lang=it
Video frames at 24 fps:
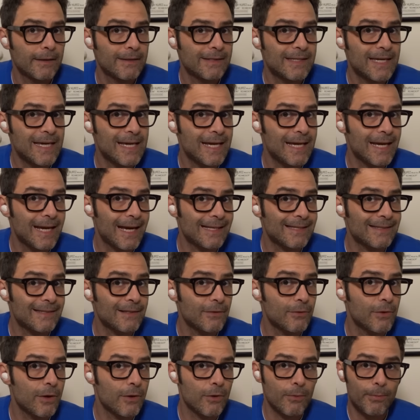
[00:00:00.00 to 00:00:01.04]
si
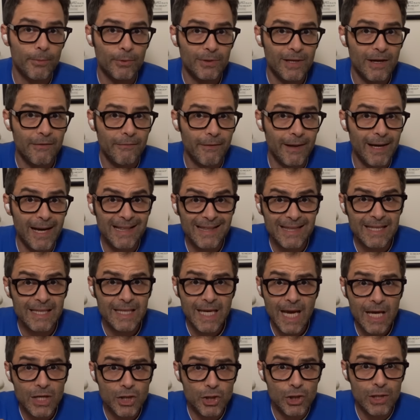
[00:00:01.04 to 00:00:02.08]
incastonano, potrei fare
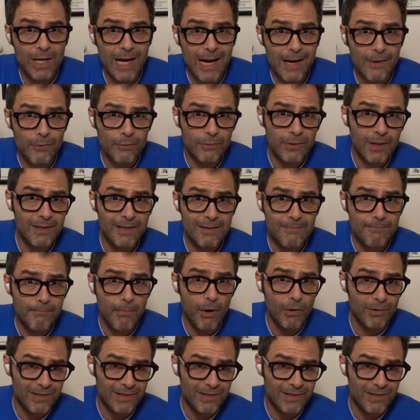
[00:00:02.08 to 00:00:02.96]
10 round di